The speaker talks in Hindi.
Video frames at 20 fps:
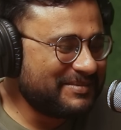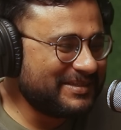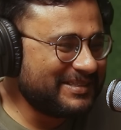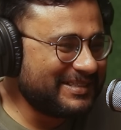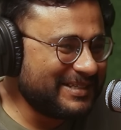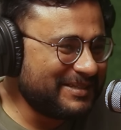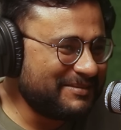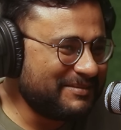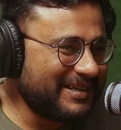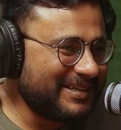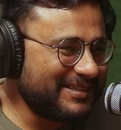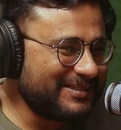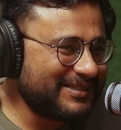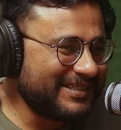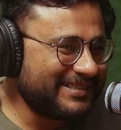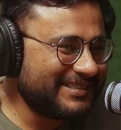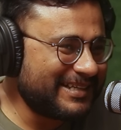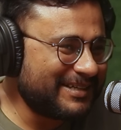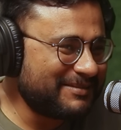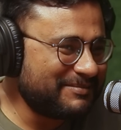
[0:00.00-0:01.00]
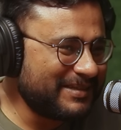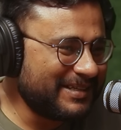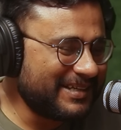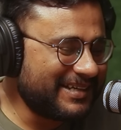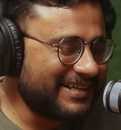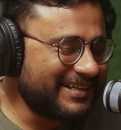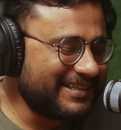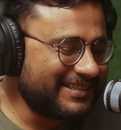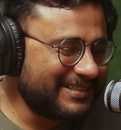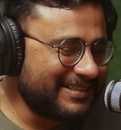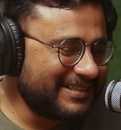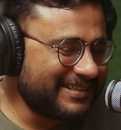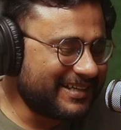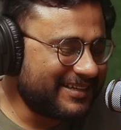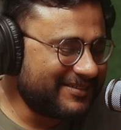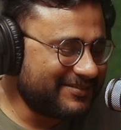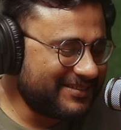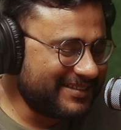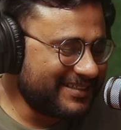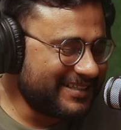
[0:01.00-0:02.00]
पिछली बार जैसा आपने कहा था
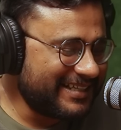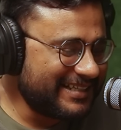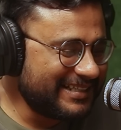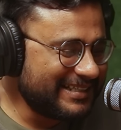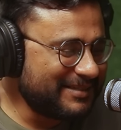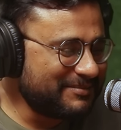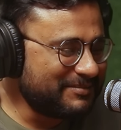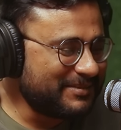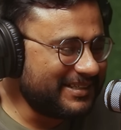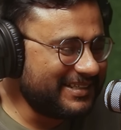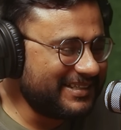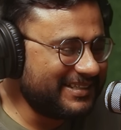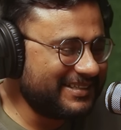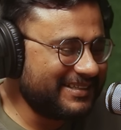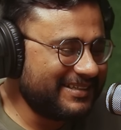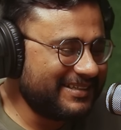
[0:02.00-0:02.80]
काफ़ी गालियाँ पड़ी